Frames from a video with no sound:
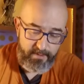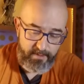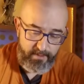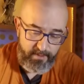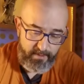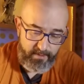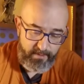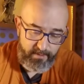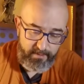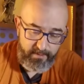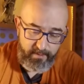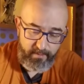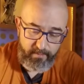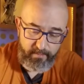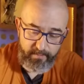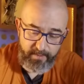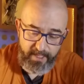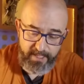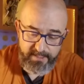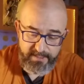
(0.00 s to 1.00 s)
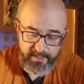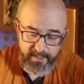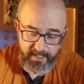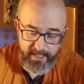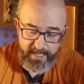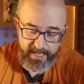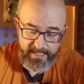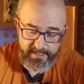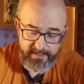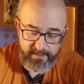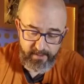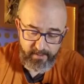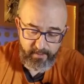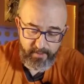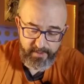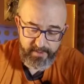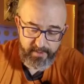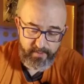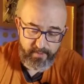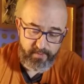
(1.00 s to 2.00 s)
Então, essa, essa é uma
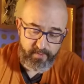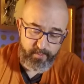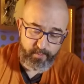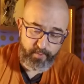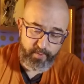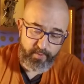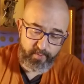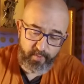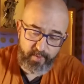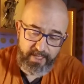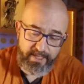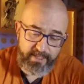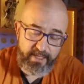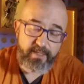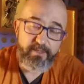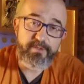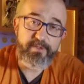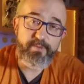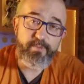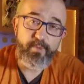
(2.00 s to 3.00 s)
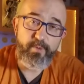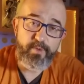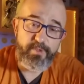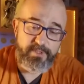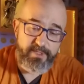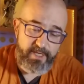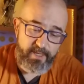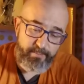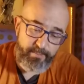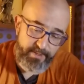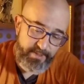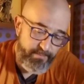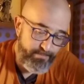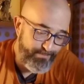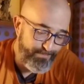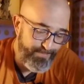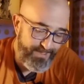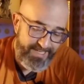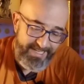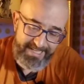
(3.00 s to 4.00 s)
coisa que eu uso muito no caderno de esboço, sabe? Pra,
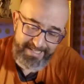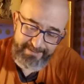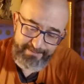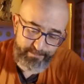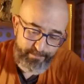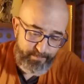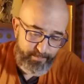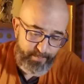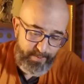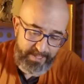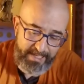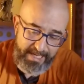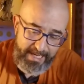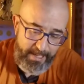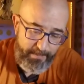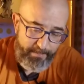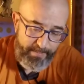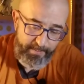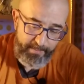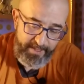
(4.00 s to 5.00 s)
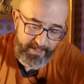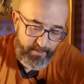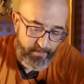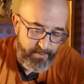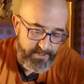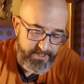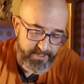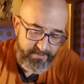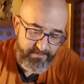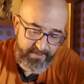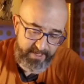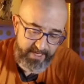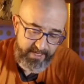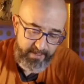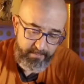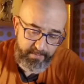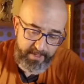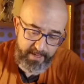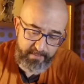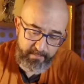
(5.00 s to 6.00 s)
pra, a primeira coisa que vier na
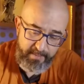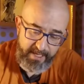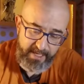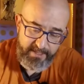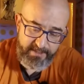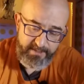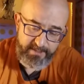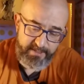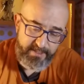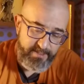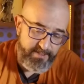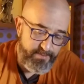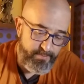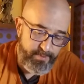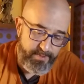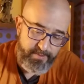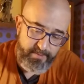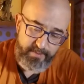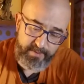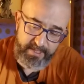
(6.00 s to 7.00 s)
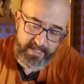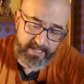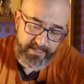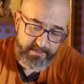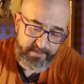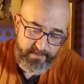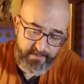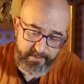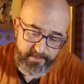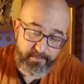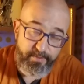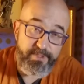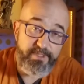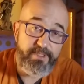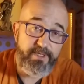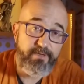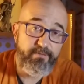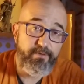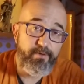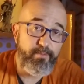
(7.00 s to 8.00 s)
minha mente desses personagens, eu já vou
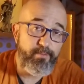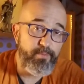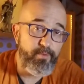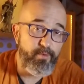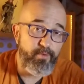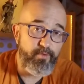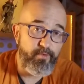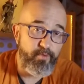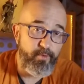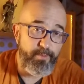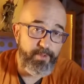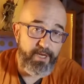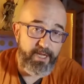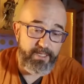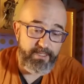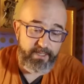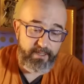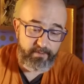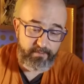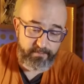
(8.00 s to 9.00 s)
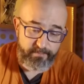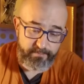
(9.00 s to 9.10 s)
escrever um pouco sobre cada um.